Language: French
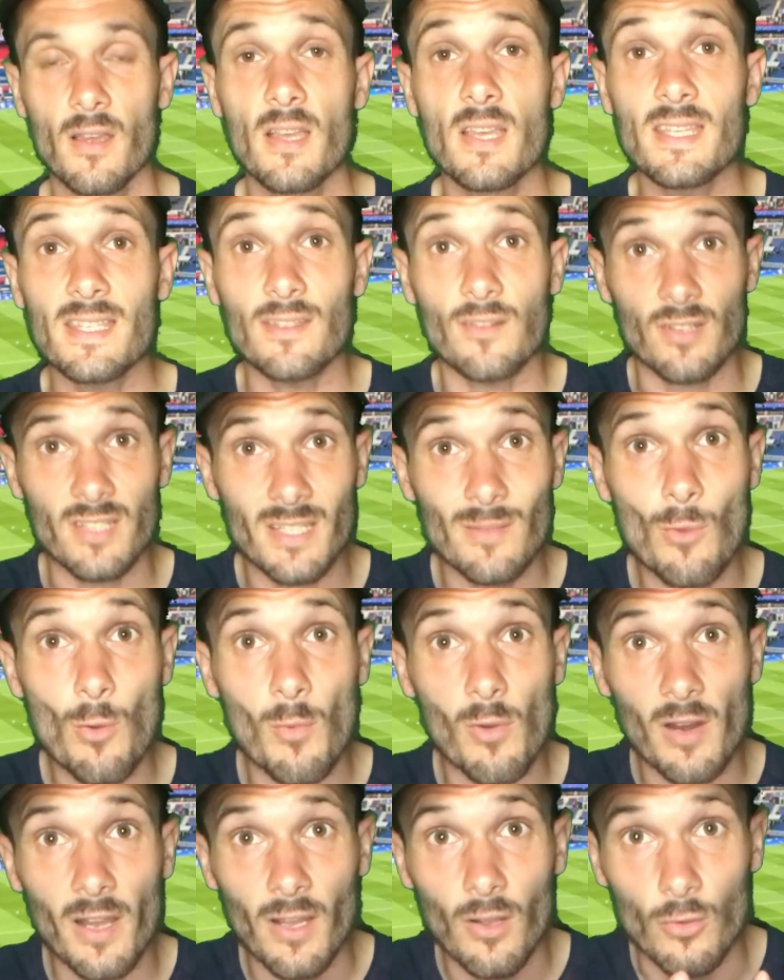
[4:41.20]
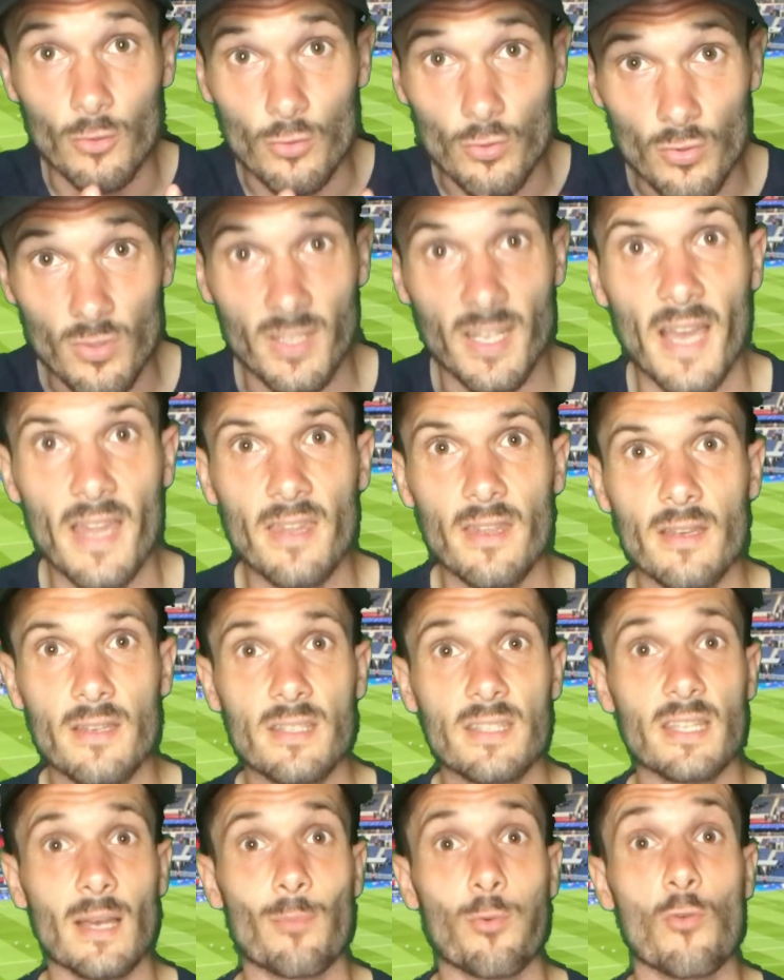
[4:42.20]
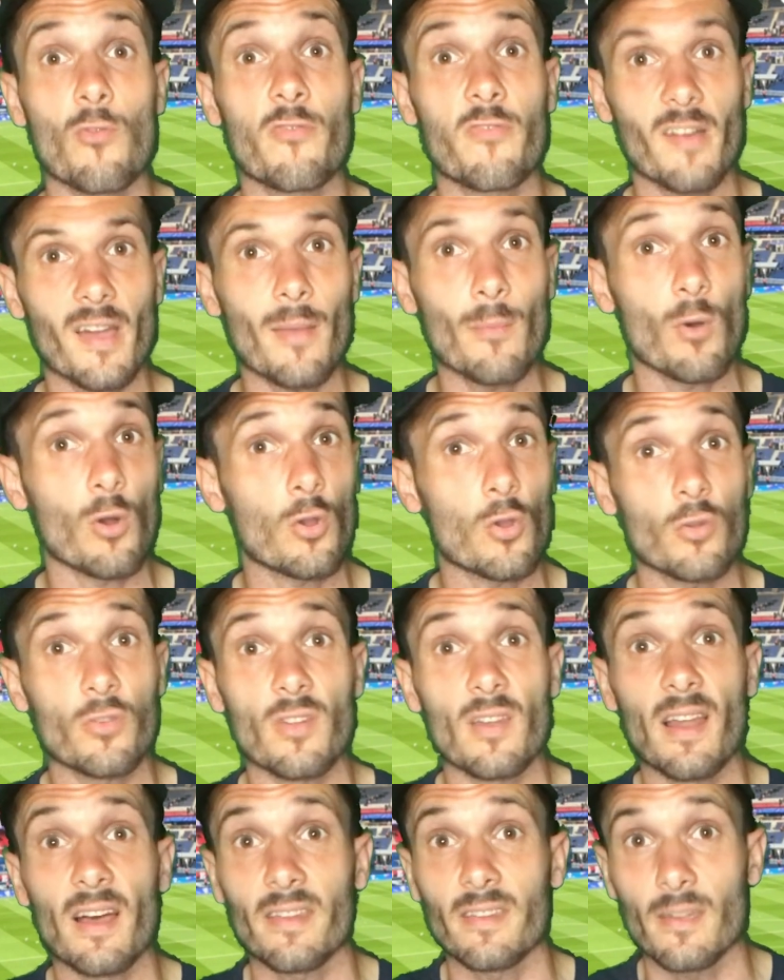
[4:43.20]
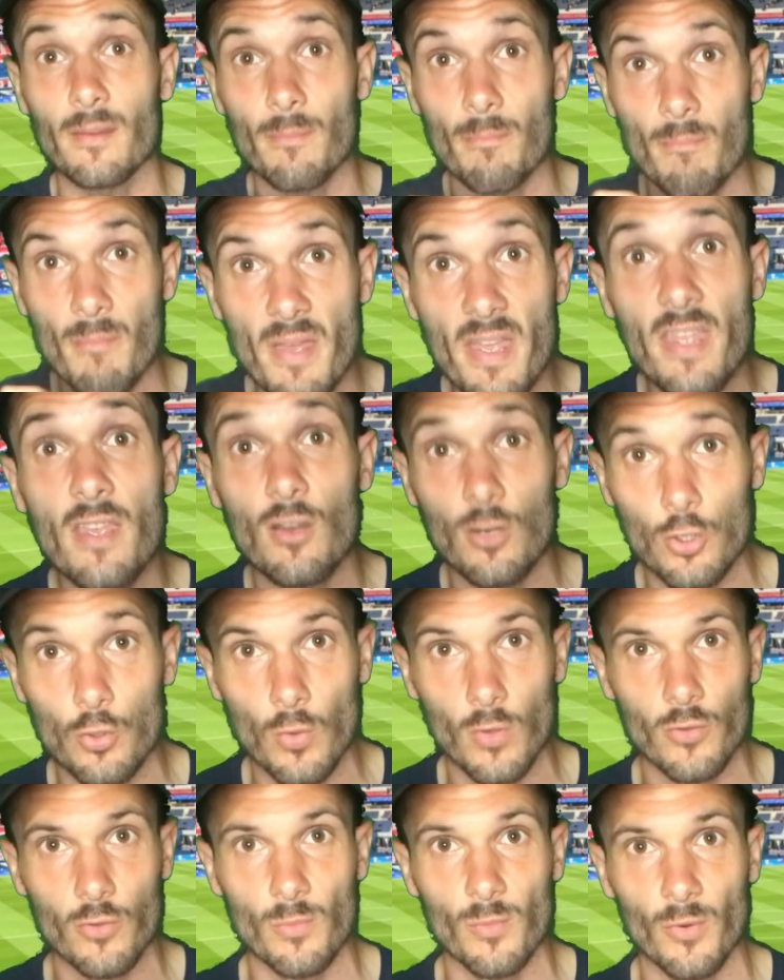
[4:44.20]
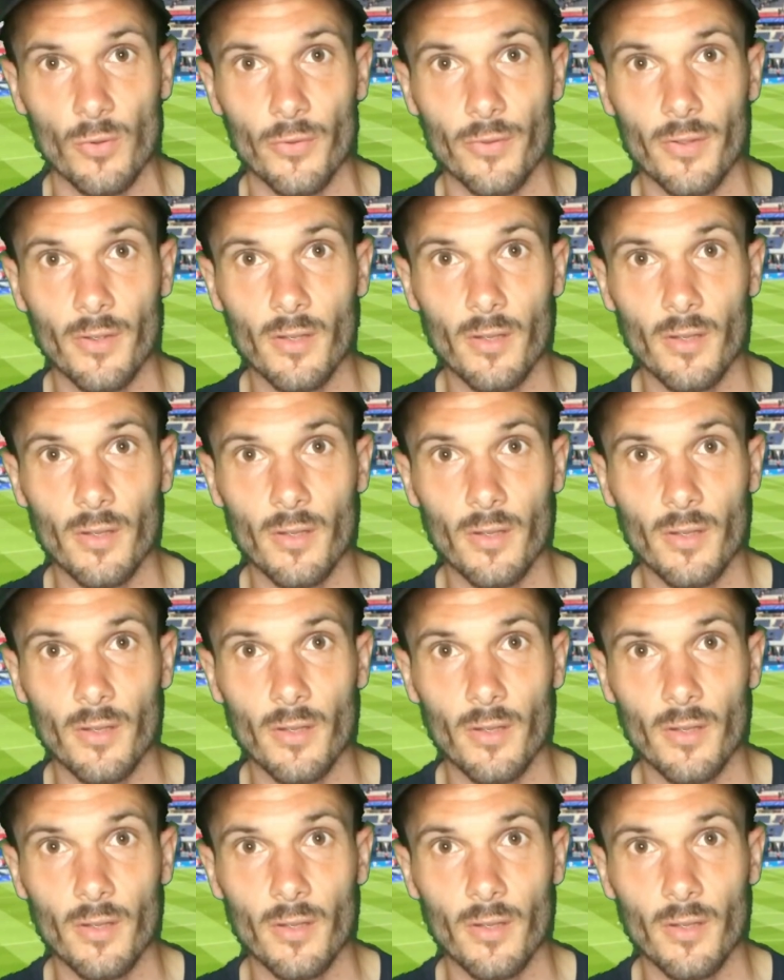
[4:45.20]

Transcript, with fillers: c'est dans ces moments-là, quand tu gagnes, ça prouve vraiment que tu es l'un des meilleurs joueurs du monde.